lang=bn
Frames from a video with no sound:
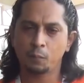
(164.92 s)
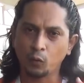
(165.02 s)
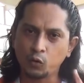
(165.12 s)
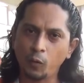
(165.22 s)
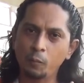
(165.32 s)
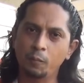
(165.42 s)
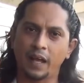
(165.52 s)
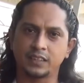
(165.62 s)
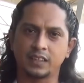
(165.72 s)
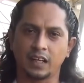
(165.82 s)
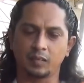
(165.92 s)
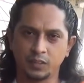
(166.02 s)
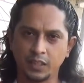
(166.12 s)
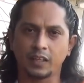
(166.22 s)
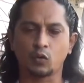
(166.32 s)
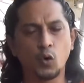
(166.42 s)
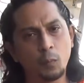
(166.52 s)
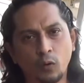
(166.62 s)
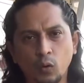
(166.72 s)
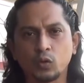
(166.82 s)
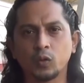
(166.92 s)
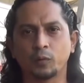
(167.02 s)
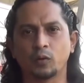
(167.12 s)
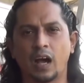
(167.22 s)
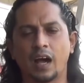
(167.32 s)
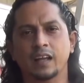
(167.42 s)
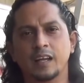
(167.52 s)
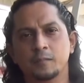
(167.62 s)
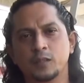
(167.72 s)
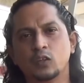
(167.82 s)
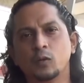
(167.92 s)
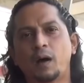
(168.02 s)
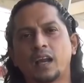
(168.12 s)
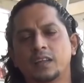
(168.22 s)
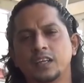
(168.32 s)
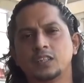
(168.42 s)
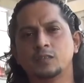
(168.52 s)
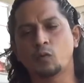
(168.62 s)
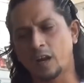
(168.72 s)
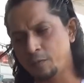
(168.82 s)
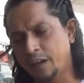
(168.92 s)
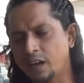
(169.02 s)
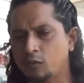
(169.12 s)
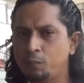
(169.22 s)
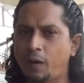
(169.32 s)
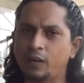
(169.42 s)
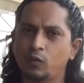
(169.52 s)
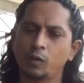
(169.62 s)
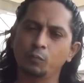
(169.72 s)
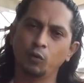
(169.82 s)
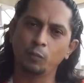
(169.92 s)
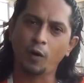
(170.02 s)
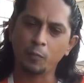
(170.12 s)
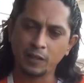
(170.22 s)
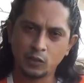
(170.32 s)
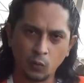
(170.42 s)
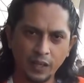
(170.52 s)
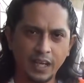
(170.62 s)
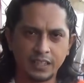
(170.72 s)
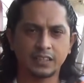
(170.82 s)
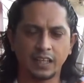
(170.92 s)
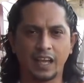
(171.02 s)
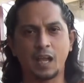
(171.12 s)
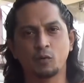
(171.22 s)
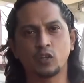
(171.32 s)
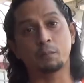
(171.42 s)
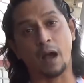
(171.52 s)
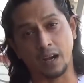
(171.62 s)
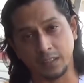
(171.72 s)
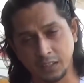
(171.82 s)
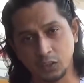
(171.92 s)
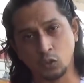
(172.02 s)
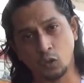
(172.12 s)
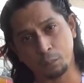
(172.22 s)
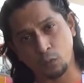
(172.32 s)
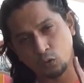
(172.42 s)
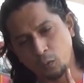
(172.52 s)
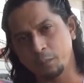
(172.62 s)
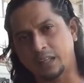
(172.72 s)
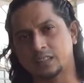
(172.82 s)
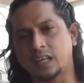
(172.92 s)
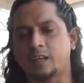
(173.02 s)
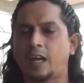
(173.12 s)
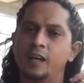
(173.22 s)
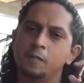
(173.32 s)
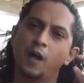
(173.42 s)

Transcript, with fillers: প্রথম ম্যাচটা জেতাটা খুব গুরুত্বপূর্ণ আর যেহেতু বাংলাদেশ কোয়ালিফাইং রাউন্ড পার করে মূল পর্বে চলে এসেছে এই মুহূর্তে বাংলাদেশের জন্য প্রথম ম্যাচটা একটা